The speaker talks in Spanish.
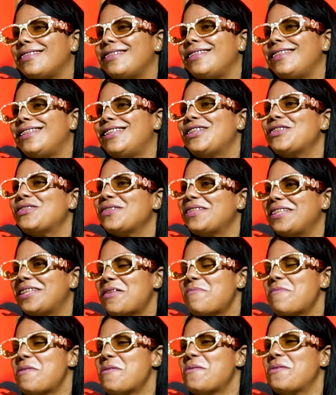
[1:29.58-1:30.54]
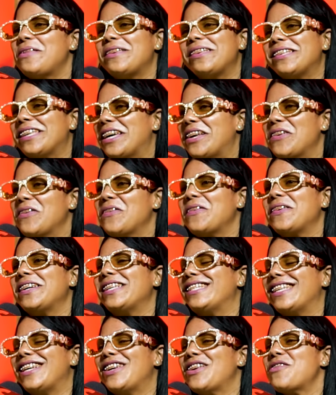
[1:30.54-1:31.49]
No sé, me bautizaron con
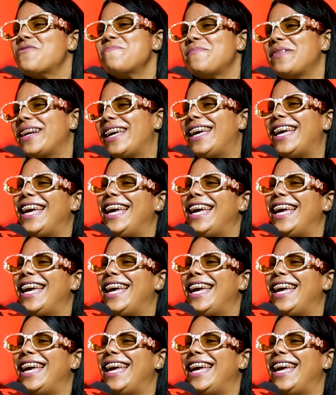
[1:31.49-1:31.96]
ese nombre.